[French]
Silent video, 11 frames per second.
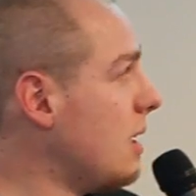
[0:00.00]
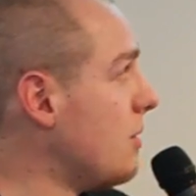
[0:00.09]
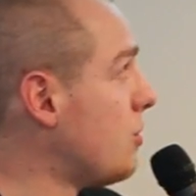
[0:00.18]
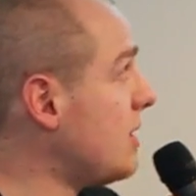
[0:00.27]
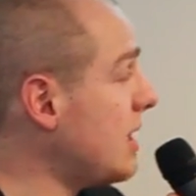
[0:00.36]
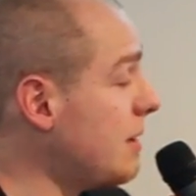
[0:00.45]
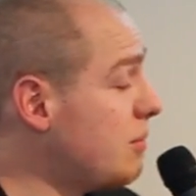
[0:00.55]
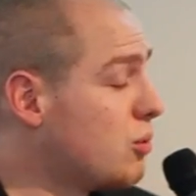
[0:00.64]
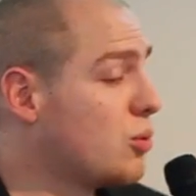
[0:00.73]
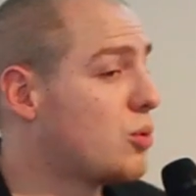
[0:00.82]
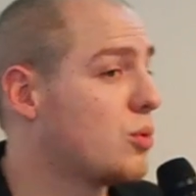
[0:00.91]
voter
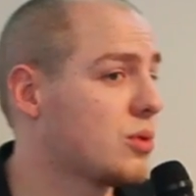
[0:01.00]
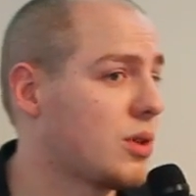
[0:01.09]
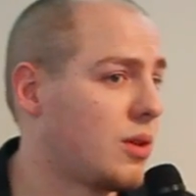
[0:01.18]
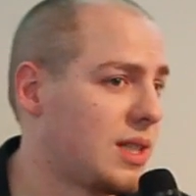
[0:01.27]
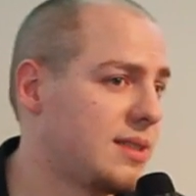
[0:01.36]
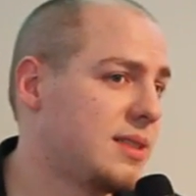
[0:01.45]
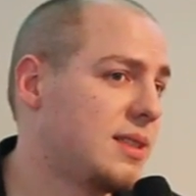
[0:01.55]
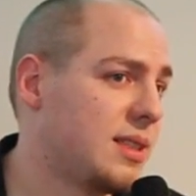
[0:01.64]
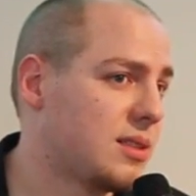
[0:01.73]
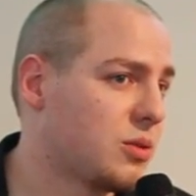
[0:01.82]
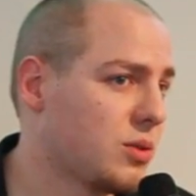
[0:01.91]
pour ou contre les
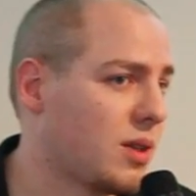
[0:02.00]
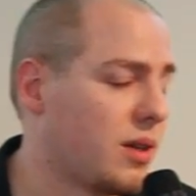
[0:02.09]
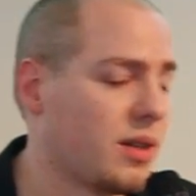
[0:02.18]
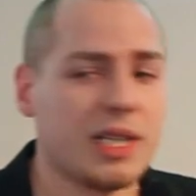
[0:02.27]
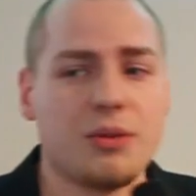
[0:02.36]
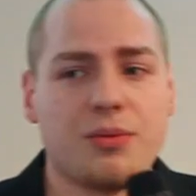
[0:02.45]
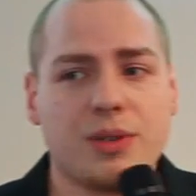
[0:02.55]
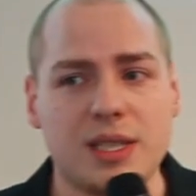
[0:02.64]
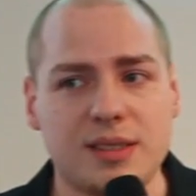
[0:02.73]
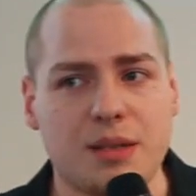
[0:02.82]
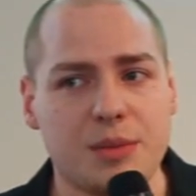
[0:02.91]
idées des autres, et
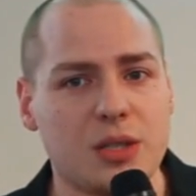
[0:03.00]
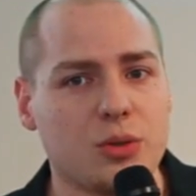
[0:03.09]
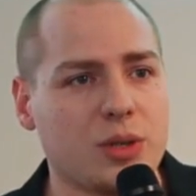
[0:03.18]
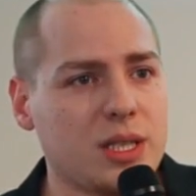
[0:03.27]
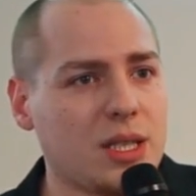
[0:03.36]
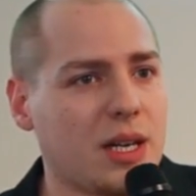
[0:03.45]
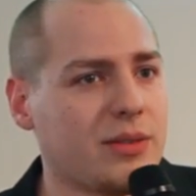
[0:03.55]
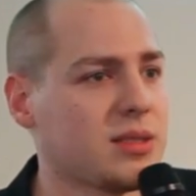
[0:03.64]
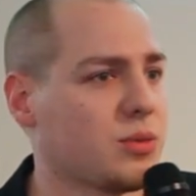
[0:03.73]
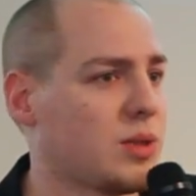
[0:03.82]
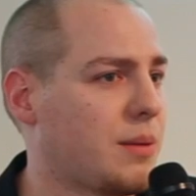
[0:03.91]
enfin les améliorer
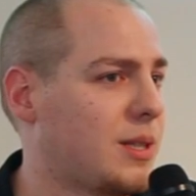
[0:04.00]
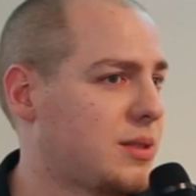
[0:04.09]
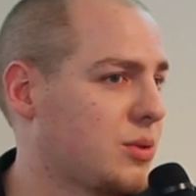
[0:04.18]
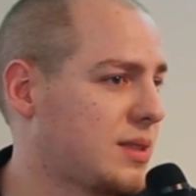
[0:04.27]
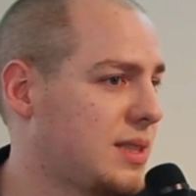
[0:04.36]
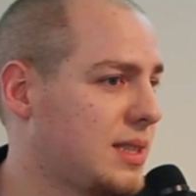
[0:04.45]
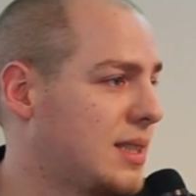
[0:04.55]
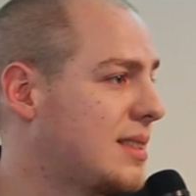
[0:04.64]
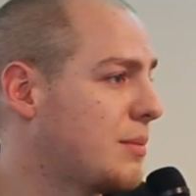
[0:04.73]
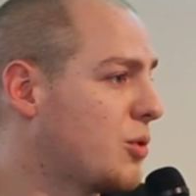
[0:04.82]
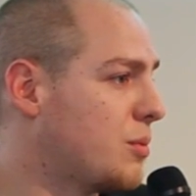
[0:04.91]
avec ce qu'on appelle sur STIG
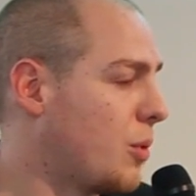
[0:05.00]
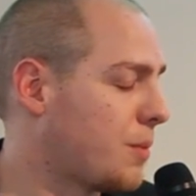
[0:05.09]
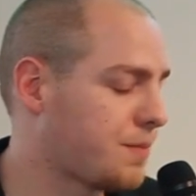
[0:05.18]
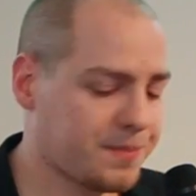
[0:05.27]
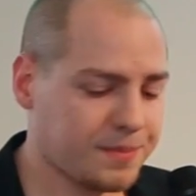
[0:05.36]
des amendements.